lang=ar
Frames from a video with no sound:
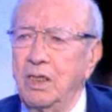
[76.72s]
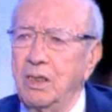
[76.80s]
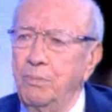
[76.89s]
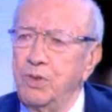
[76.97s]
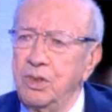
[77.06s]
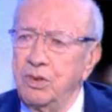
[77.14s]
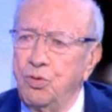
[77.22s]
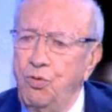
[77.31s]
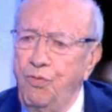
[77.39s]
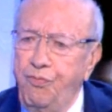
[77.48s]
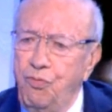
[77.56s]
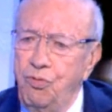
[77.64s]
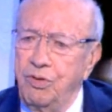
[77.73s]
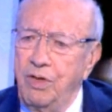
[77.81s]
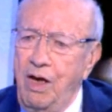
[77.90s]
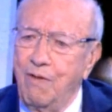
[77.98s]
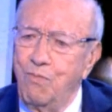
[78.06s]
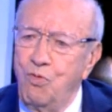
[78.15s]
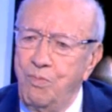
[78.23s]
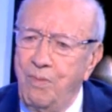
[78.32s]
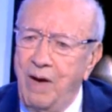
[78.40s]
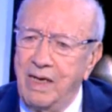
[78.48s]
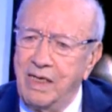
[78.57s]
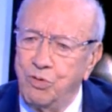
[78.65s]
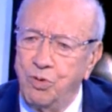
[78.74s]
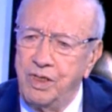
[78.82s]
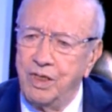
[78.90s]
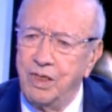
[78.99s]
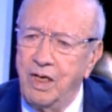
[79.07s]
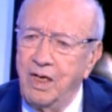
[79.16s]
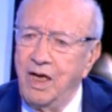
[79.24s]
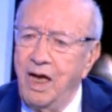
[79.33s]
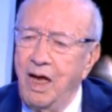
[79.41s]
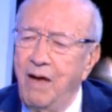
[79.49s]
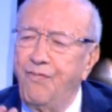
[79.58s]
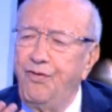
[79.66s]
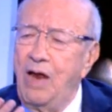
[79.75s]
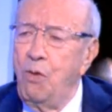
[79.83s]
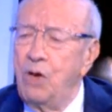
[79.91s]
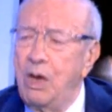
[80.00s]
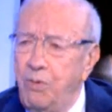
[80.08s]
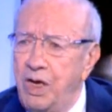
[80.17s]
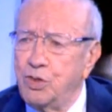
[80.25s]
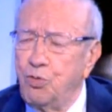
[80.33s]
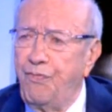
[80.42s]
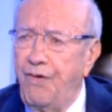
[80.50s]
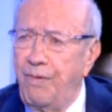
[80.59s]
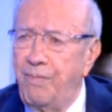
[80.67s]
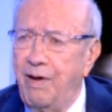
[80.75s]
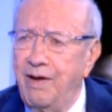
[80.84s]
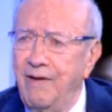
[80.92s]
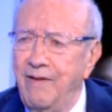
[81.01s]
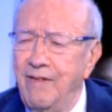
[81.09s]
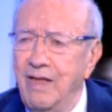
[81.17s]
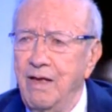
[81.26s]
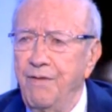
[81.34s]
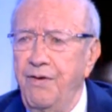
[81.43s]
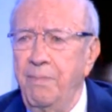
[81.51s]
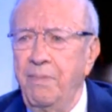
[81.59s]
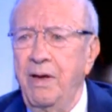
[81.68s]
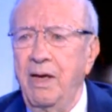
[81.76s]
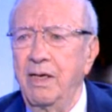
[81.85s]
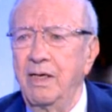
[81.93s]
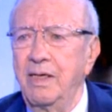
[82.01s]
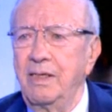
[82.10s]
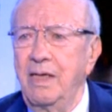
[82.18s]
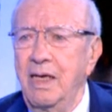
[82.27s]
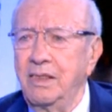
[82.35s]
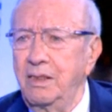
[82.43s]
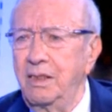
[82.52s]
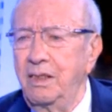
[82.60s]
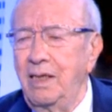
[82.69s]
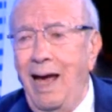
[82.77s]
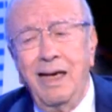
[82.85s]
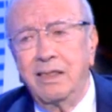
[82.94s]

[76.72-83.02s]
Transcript: باش نشوفوا نحكموا مع ناس اخرين في الاولويه شكون فما فما الناس العائله